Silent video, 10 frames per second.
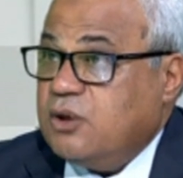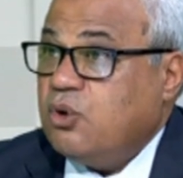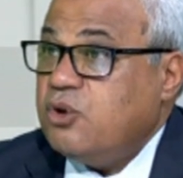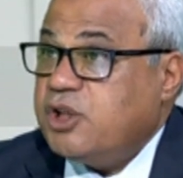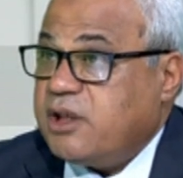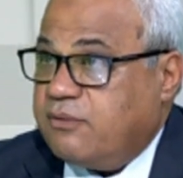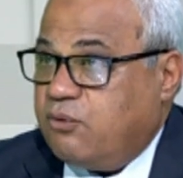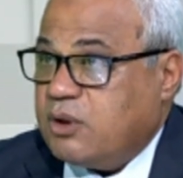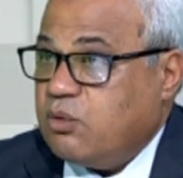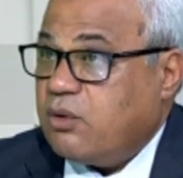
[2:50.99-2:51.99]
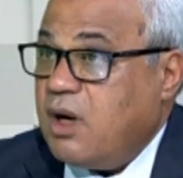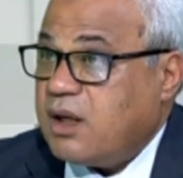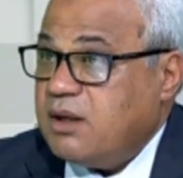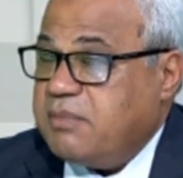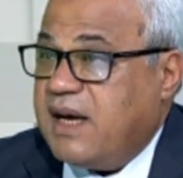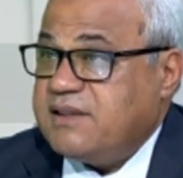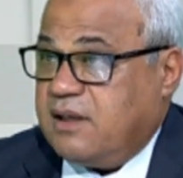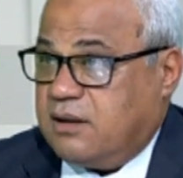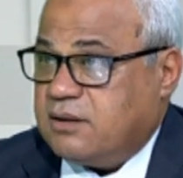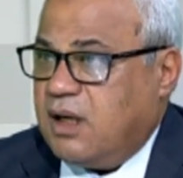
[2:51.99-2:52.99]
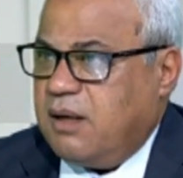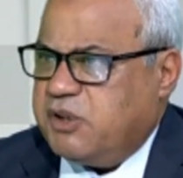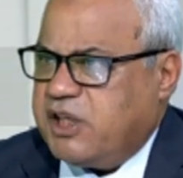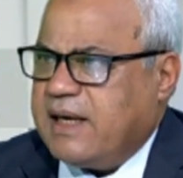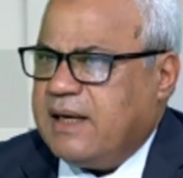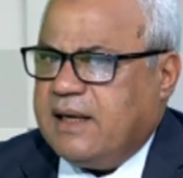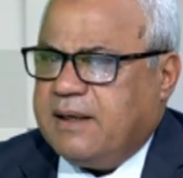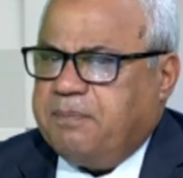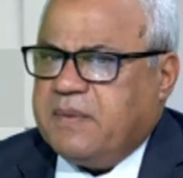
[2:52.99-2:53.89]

تشرف وتراقب هذا القطاع بشكل